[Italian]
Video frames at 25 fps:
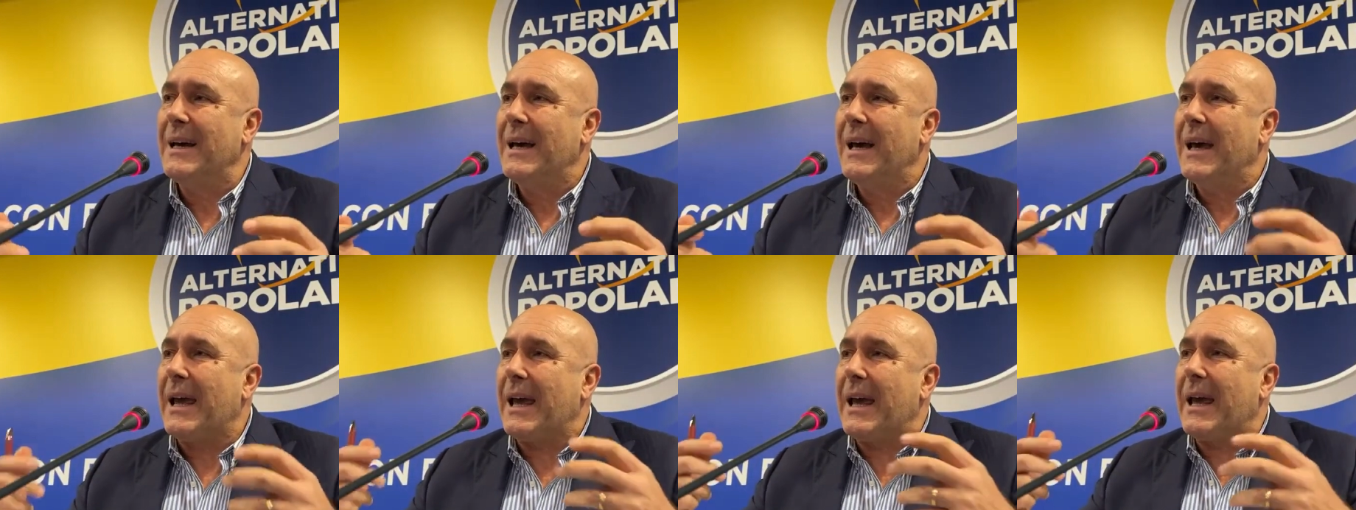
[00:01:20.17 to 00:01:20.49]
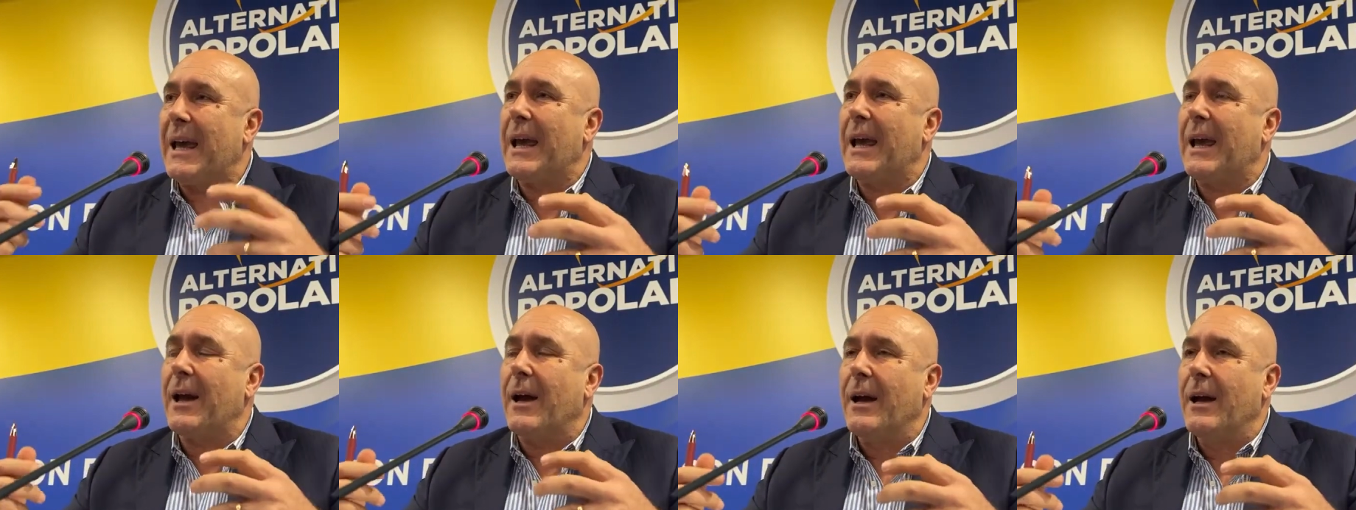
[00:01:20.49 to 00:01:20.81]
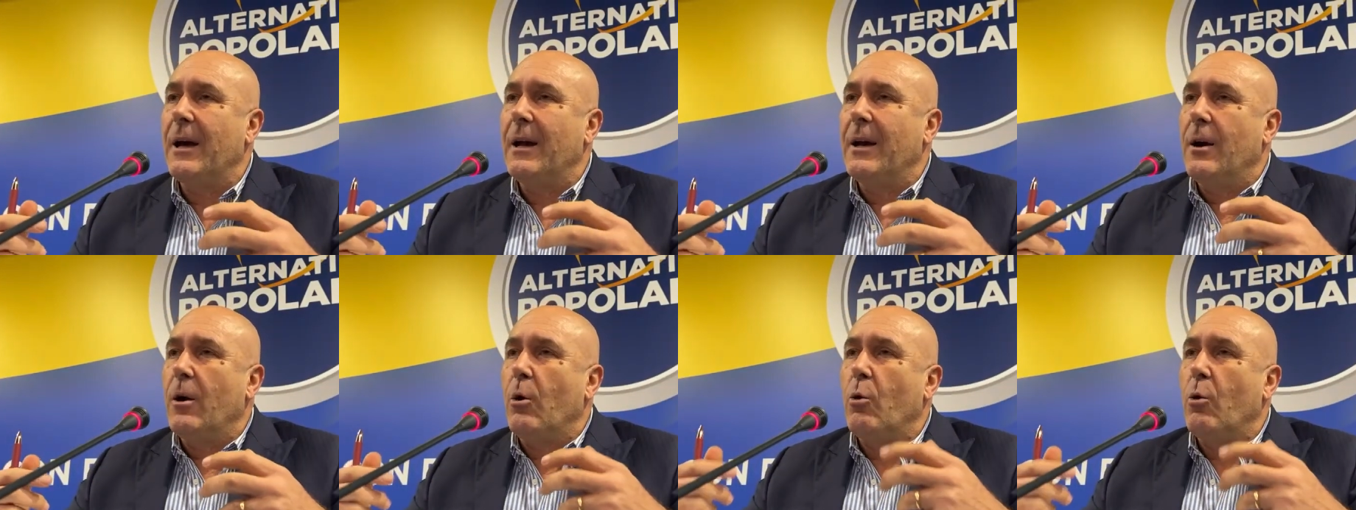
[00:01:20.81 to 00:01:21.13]

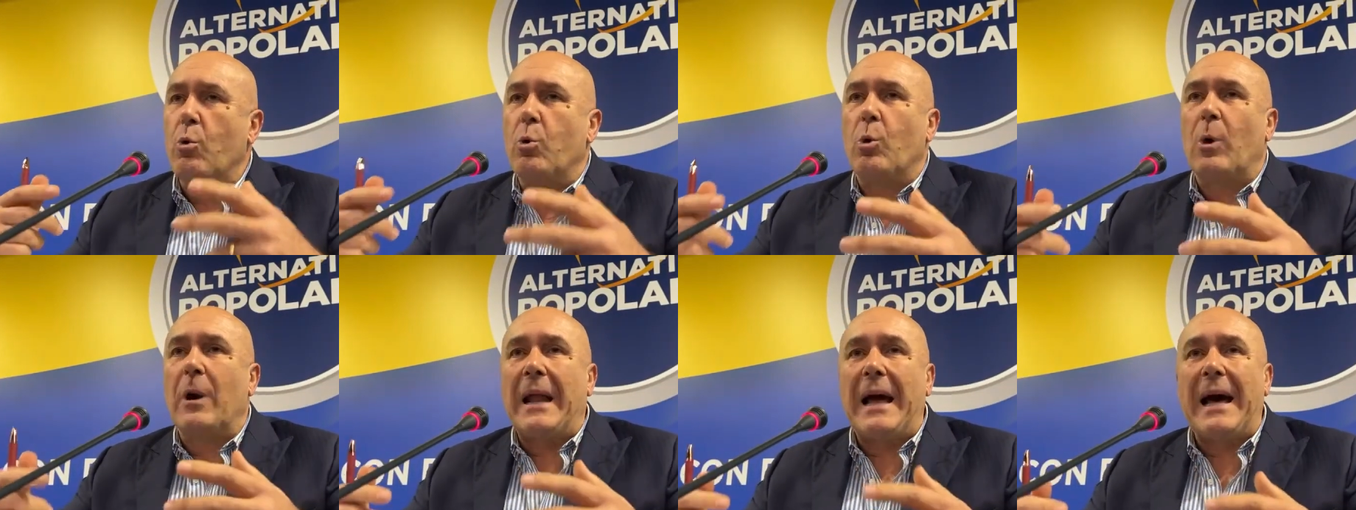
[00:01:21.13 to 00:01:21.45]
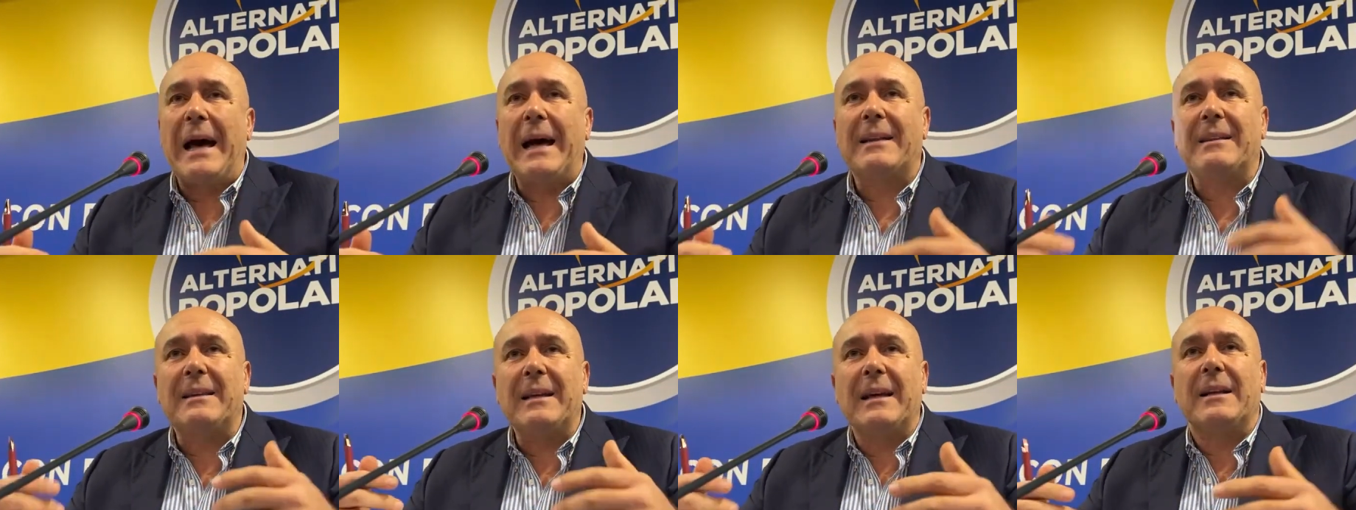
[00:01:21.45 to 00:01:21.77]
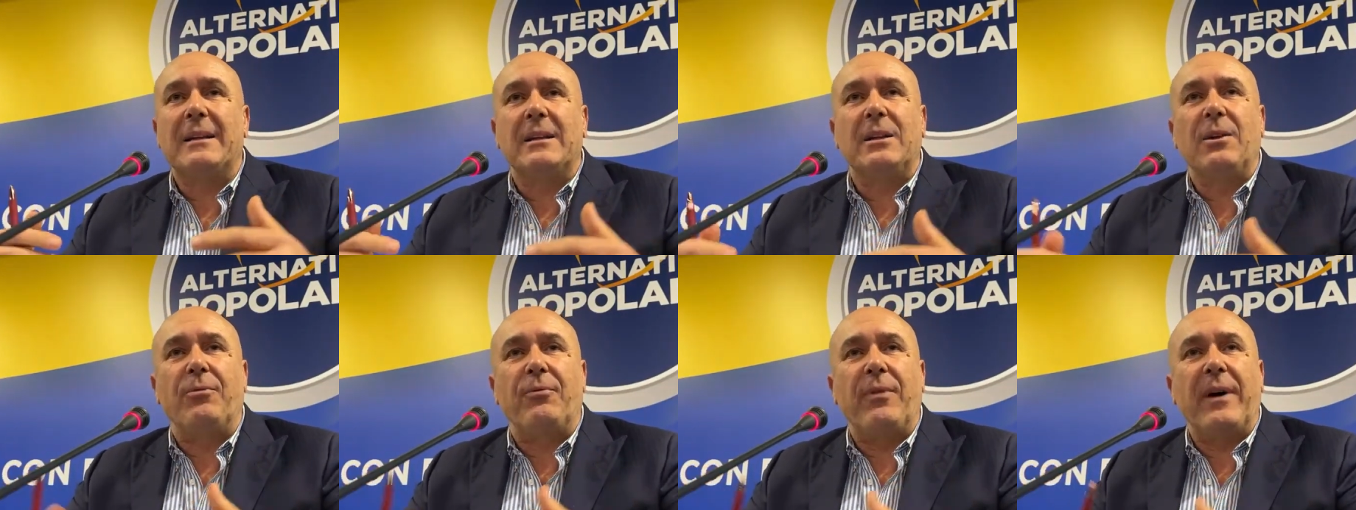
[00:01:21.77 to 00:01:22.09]
e urlate e
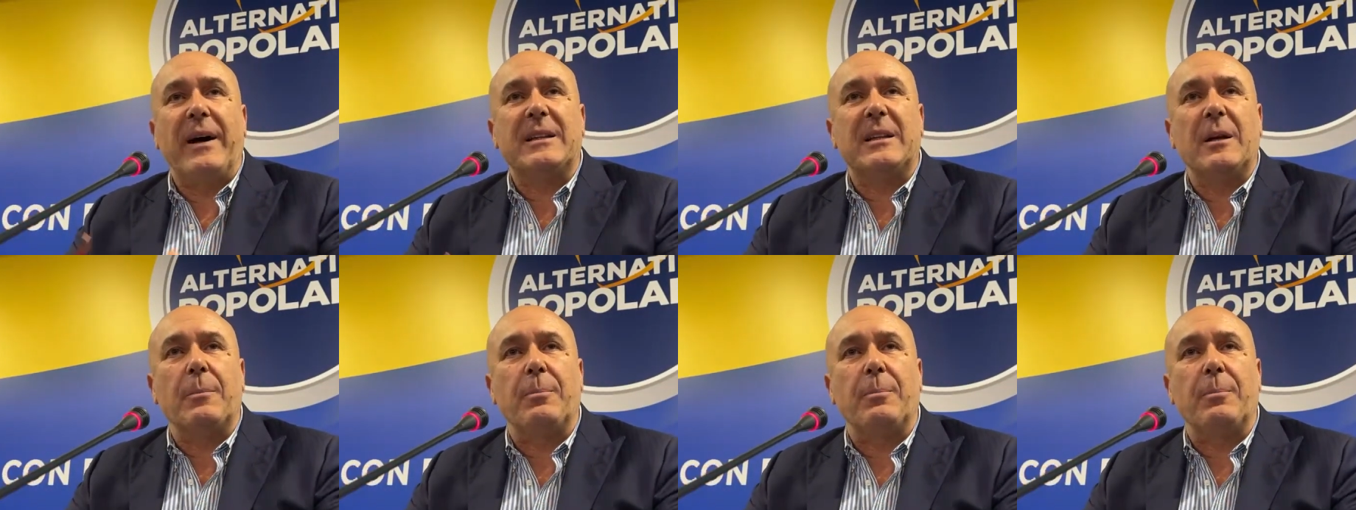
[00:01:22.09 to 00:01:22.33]
tifate